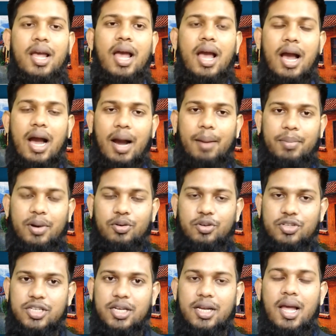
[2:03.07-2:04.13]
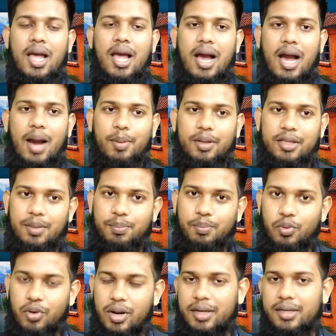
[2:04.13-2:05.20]
করি আমরা হচ্ছে আমাদের
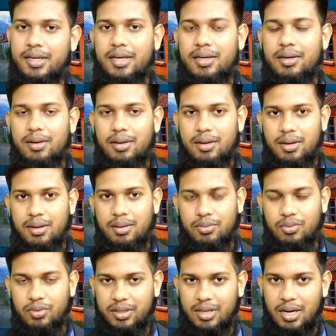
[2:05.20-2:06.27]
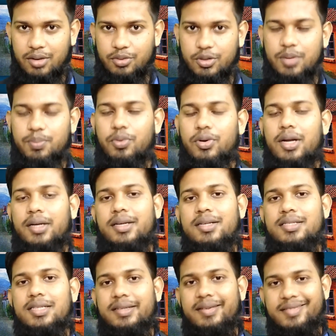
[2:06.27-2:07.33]
প্রোডাক্টের কোনো একটা লিকুইড
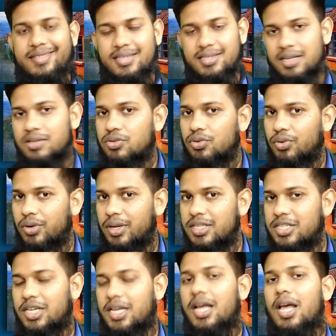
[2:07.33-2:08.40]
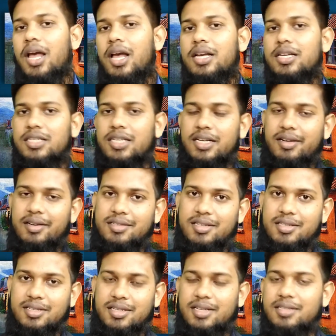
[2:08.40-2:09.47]
প্রোডাক্টের যে রেজিস্ট্যান্স রয়েছে সেই
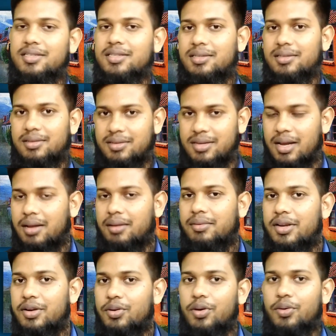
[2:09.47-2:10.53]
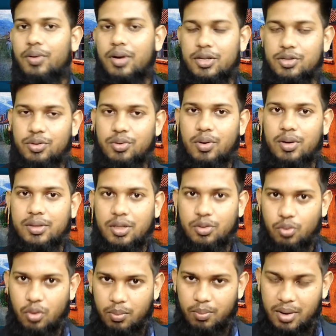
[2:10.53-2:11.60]
রেজিস্ট্যান্সটা নির্ণয় করার জন্য অর্থাৎ
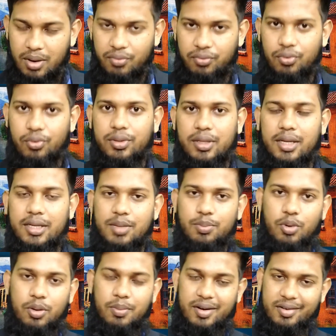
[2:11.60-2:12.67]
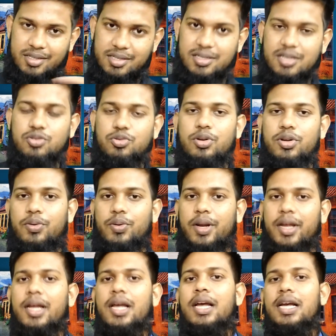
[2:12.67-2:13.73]
নর্মাল ফ্লোতে কি পরিমাণ রেজিস্ট্যান্স তৈরি
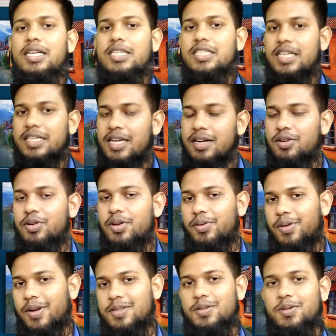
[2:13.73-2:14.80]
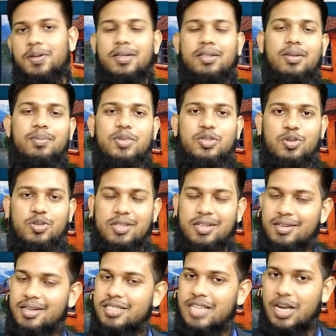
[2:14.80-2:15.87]
করে সেটা নির্ণয় করার জন্য কিন্তু
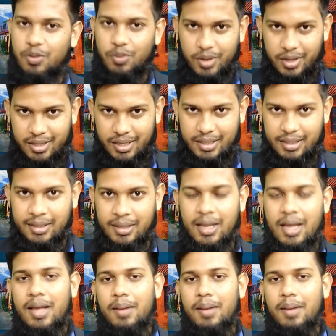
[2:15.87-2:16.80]
বিস্কোসিটিটা চেক করে থাকি